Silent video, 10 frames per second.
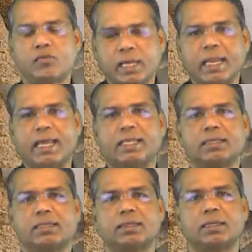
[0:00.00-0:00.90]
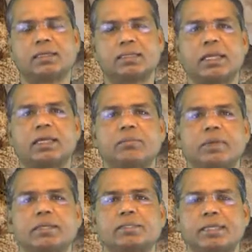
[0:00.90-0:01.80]
Vielleicht, ich denke
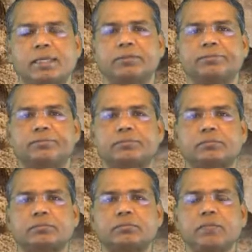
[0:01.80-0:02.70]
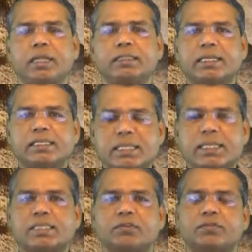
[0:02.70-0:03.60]
mir sehr, dass
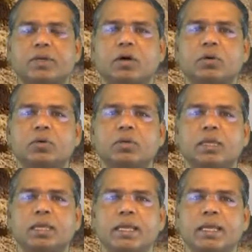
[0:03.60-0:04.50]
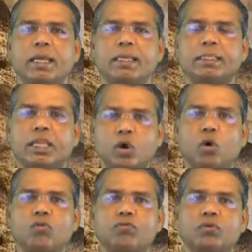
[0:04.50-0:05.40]
diese Frau die
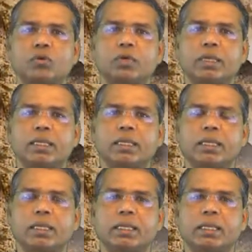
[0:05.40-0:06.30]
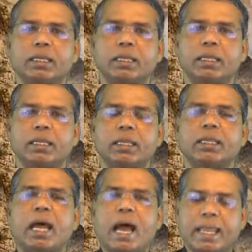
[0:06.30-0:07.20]
Hoffnung
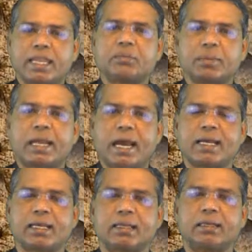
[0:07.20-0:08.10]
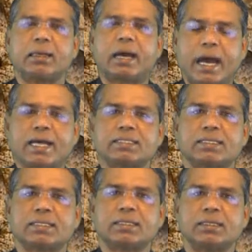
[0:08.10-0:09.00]
in einem Ka äh,
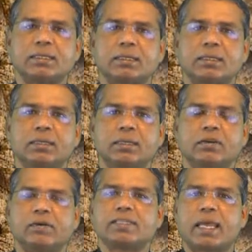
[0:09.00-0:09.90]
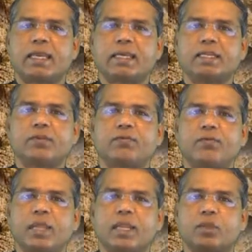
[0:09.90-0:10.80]
hat, was eigentlich
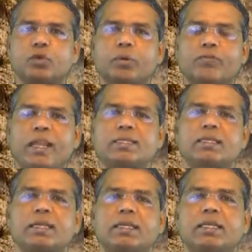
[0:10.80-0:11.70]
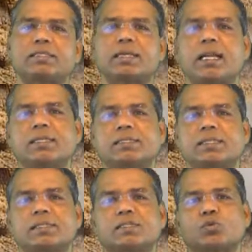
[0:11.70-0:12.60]
viel überwältigend ist als
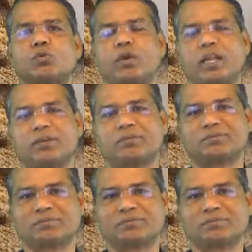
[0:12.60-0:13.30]
diese Zufälle.